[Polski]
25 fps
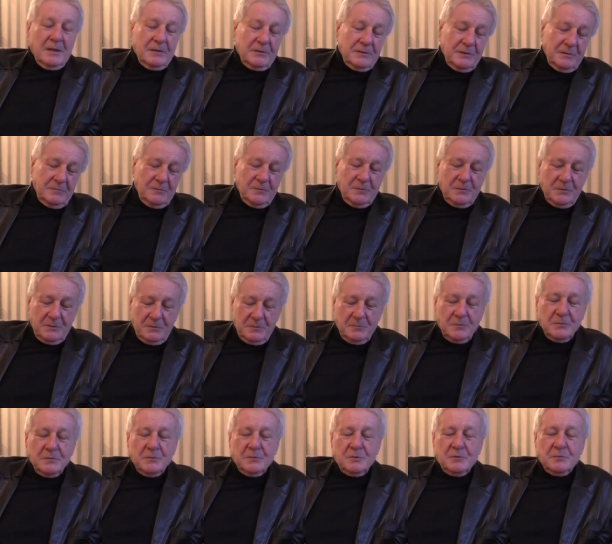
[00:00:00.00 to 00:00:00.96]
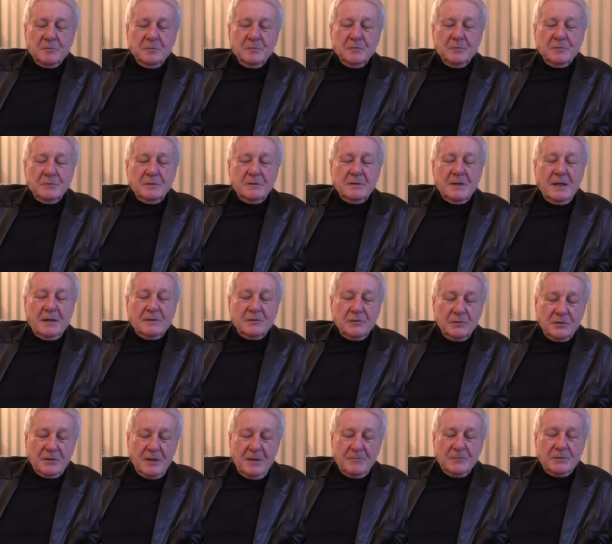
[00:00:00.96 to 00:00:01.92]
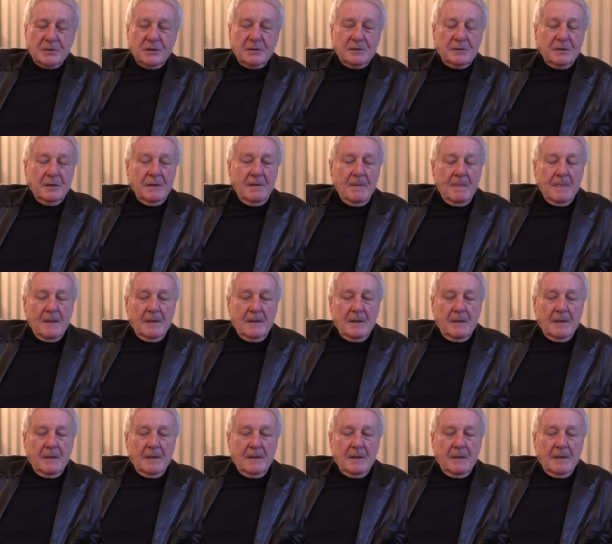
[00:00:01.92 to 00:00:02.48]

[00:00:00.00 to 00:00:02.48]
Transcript: masę, jakiś tam czas